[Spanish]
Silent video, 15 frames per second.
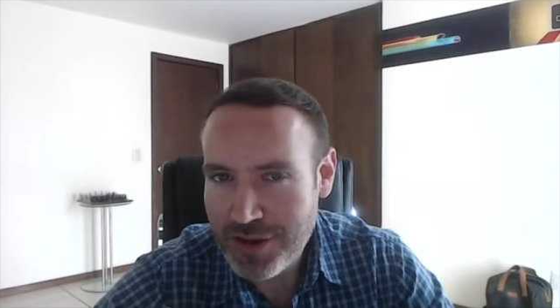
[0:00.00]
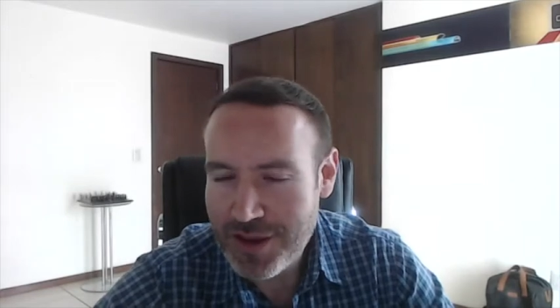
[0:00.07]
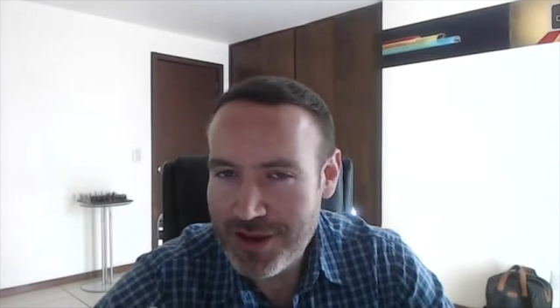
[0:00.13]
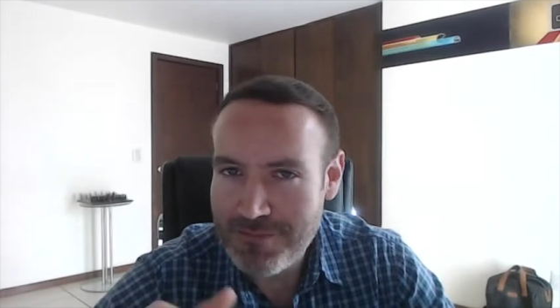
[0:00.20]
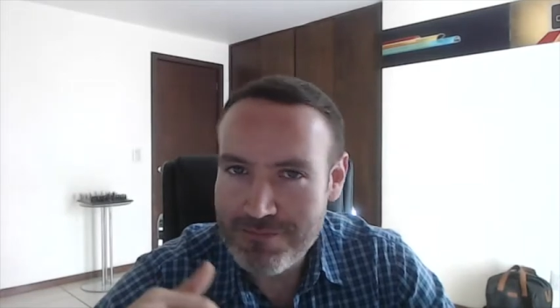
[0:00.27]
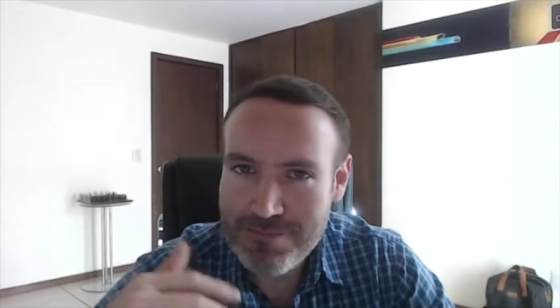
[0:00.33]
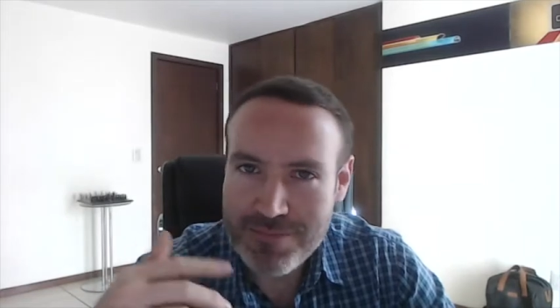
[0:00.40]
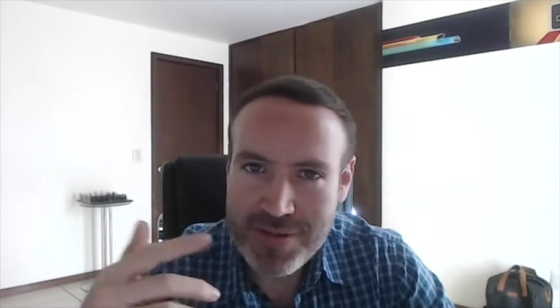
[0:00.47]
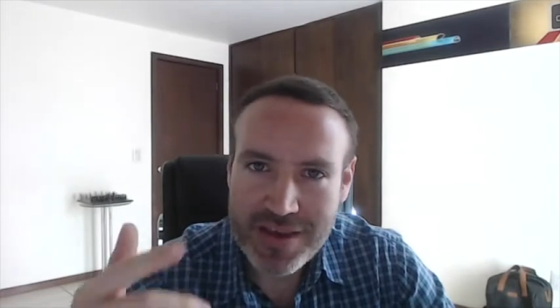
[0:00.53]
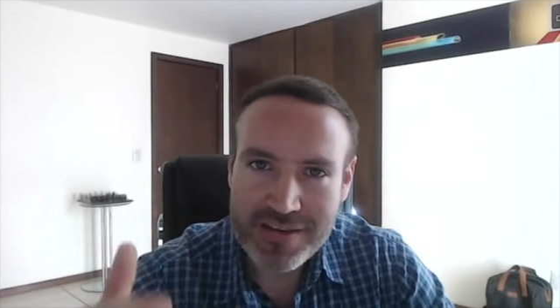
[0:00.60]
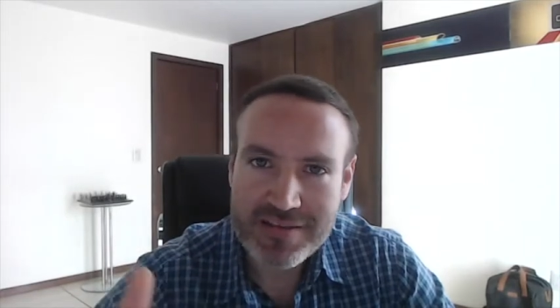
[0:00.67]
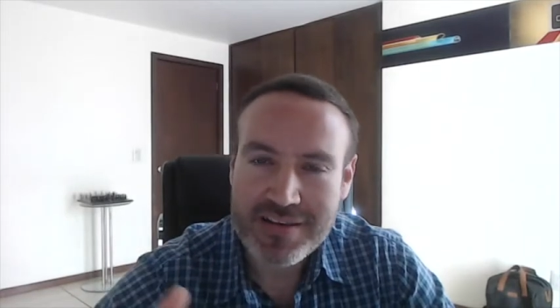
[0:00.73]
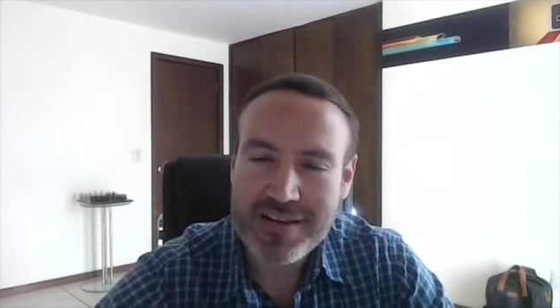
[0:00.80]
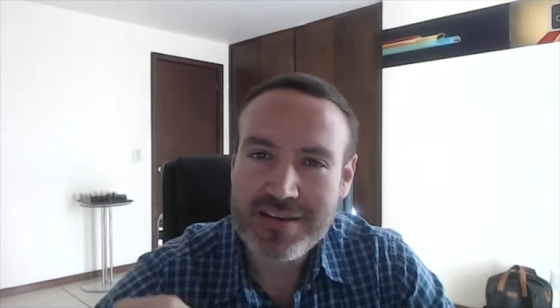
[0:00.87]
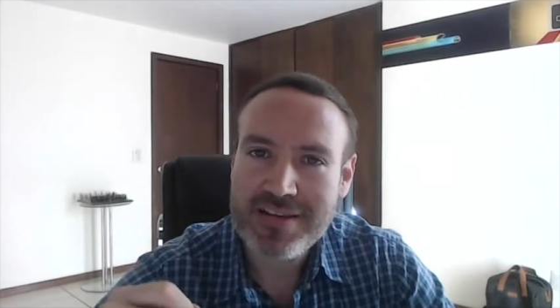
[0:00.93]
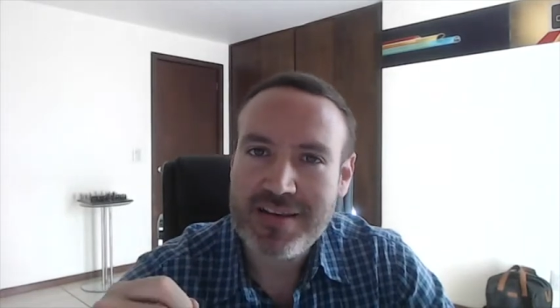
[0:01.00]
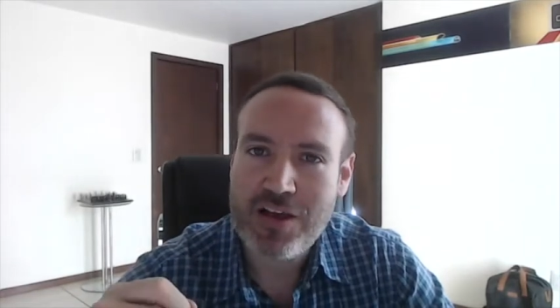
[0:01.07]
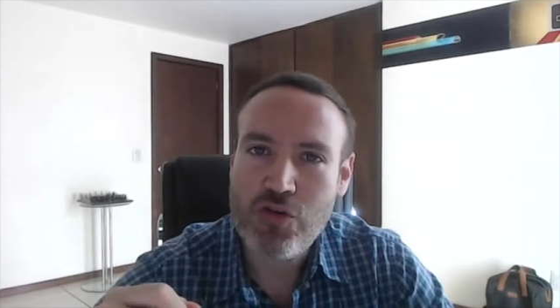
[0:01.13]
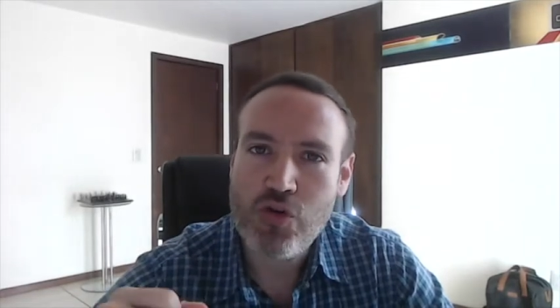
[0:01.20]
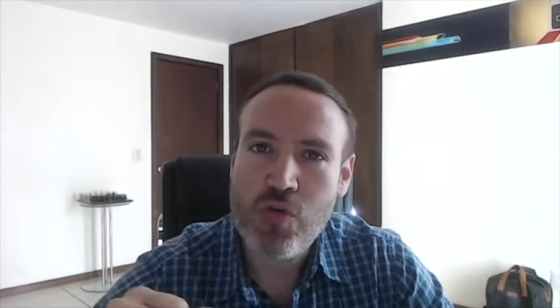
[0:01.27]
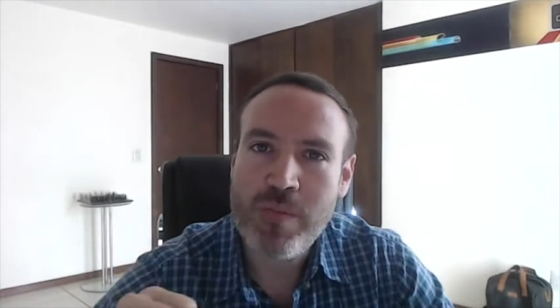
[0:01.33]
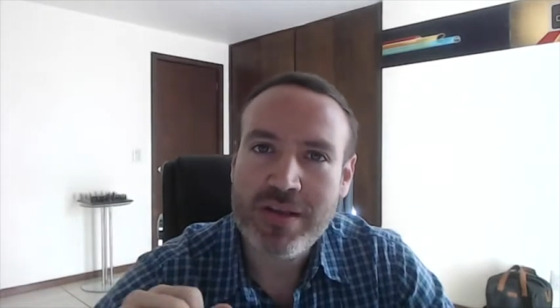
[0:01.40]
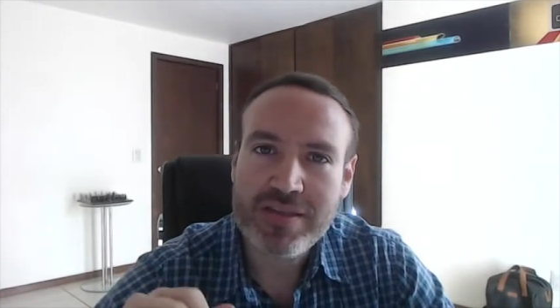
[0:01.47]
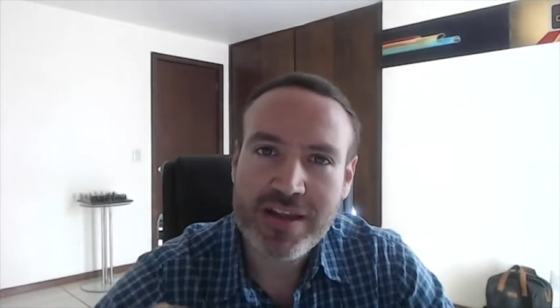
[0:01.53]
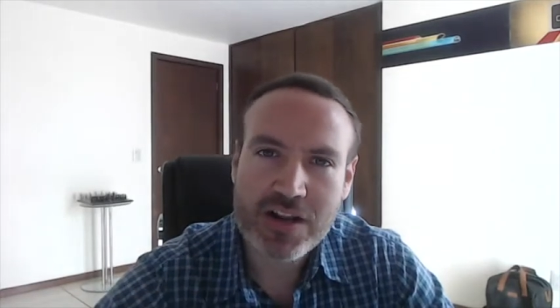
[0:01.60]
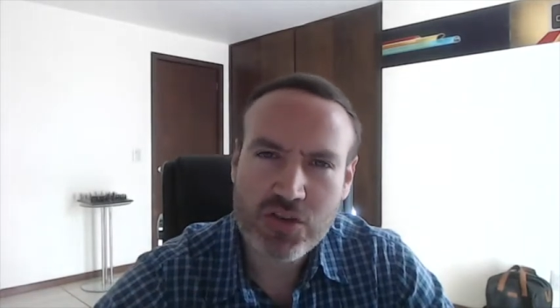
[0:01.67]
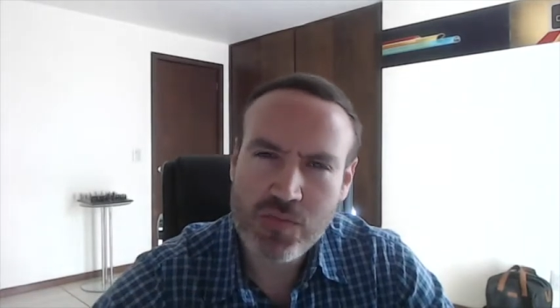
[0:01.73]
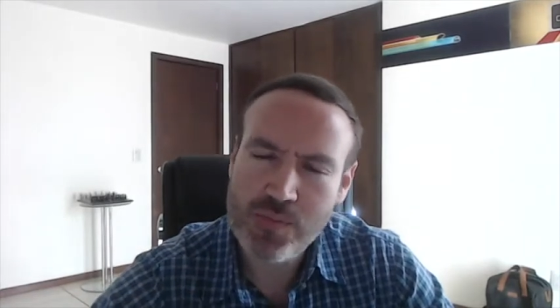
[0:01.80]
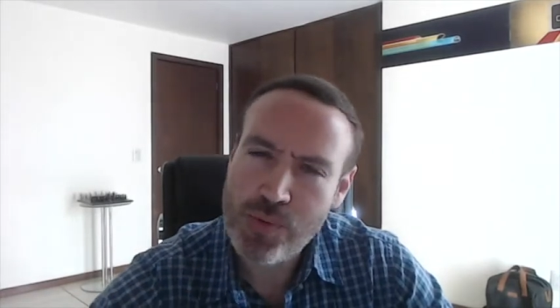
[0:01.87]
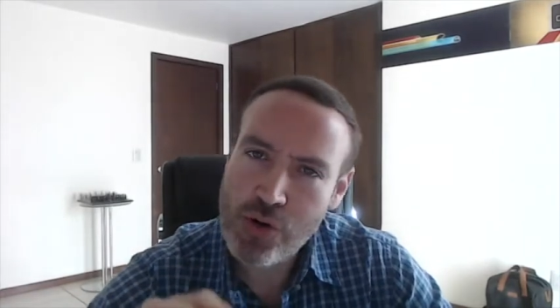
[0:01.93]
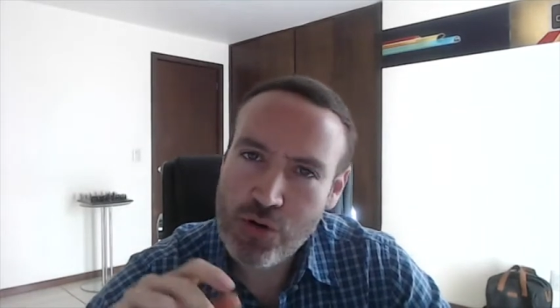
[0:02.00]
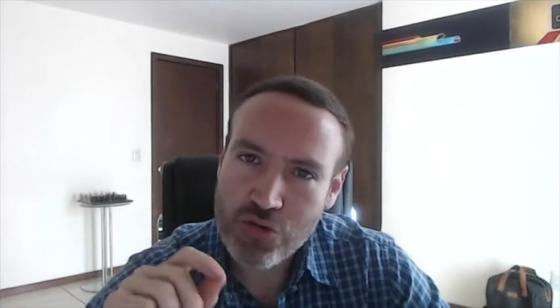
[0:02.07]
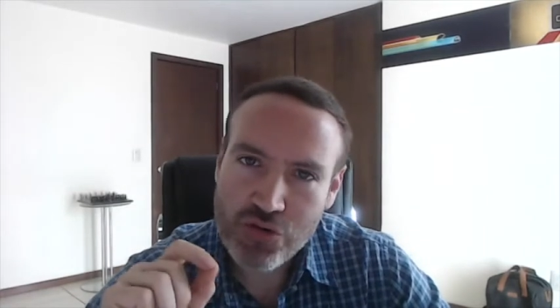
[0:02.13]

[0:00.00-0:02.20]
empieces a documentarte un poco,